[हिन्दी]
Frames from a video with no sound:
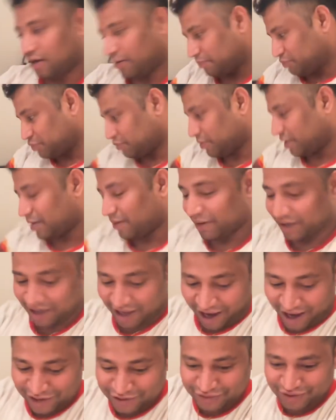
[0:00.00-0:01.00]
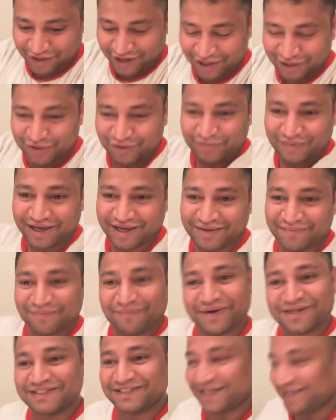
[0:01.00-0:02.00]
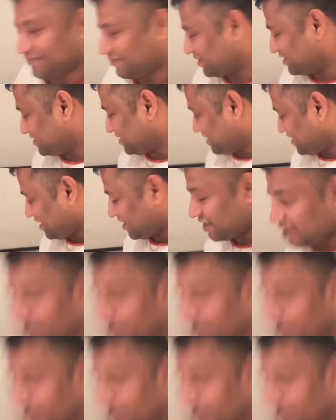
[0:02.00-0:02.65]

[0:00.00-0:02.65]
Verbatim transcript: अब तुम्हारा भाई आ चुका है तो भाई मजे ही मजे हैं